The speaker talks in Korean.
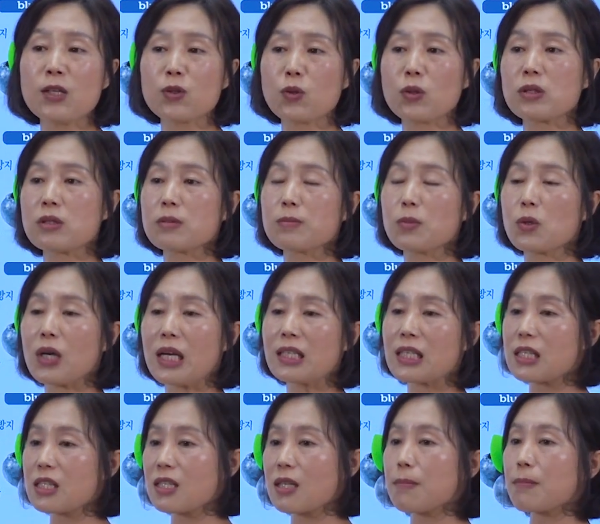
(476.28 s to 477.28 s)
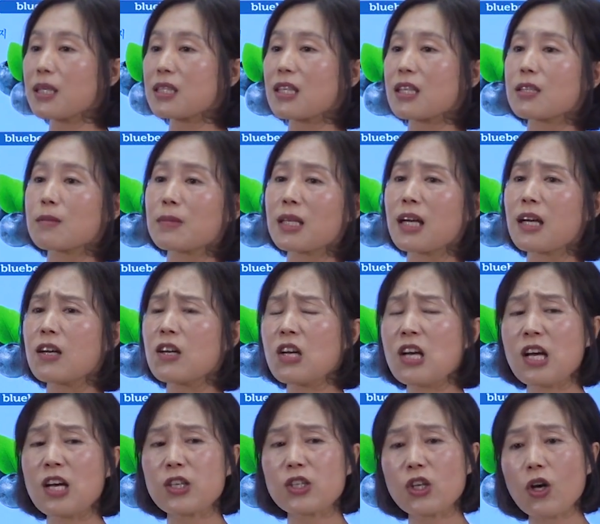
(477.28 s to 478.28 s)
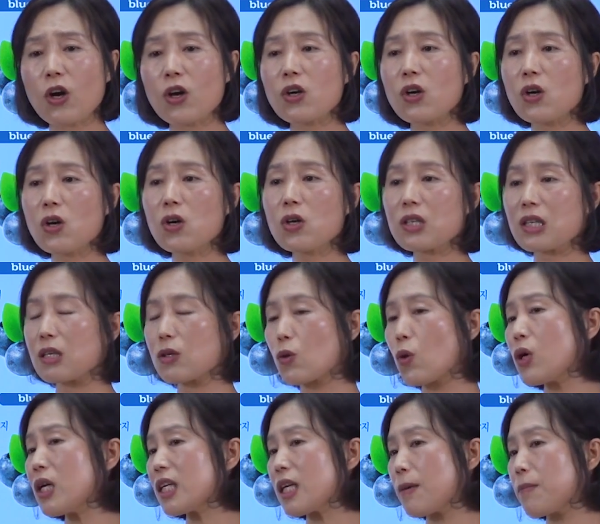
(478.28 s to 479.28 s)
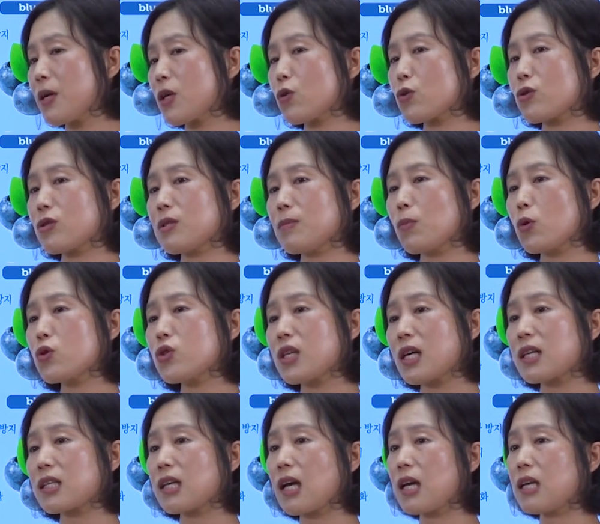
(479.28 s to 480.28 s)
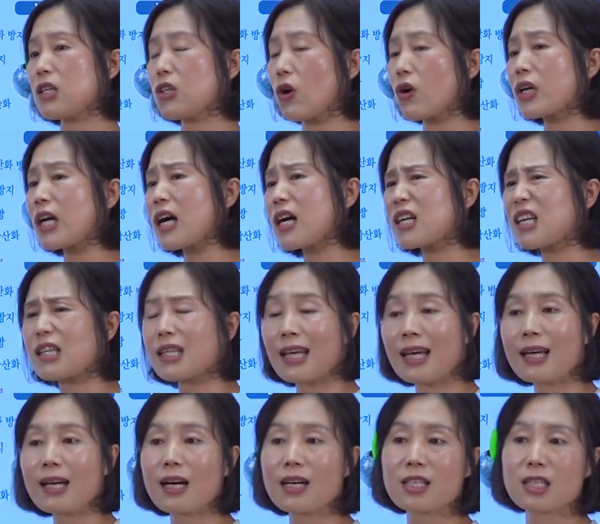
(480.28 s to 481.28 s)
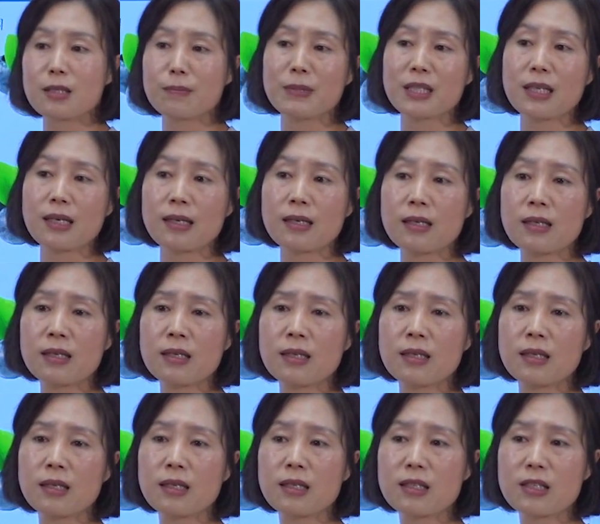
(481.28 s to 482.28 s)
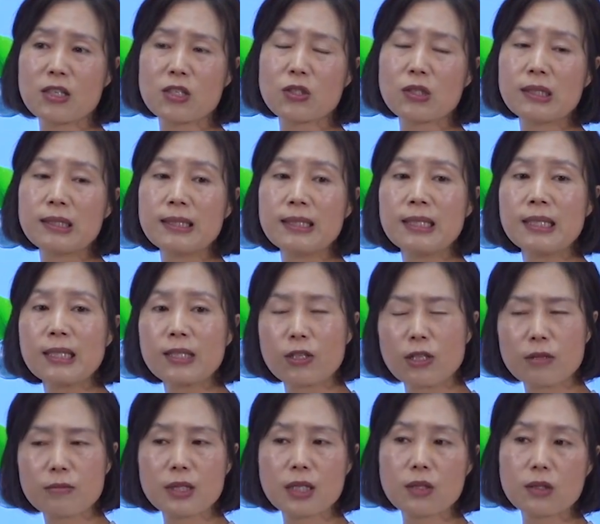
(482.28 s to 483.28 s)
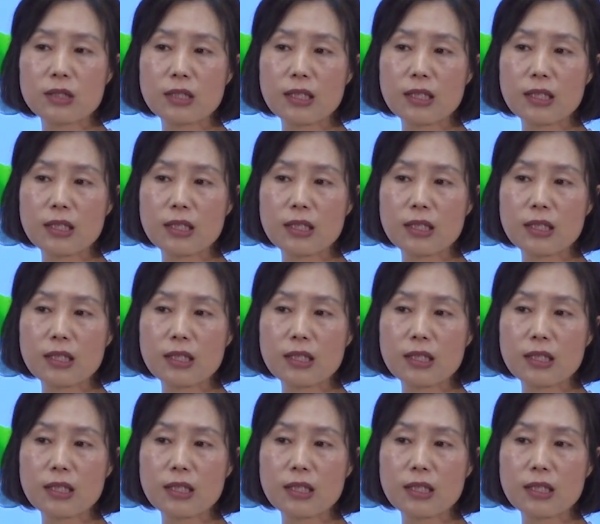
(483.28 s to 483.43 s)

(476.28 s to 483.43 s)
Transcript: 또는 뭐 에세스틴 박사님이나 여러 어, 콜린 캠벨 교수님 못지않게 이 영향학의 대가이십니다. 그래서 여러분들이 그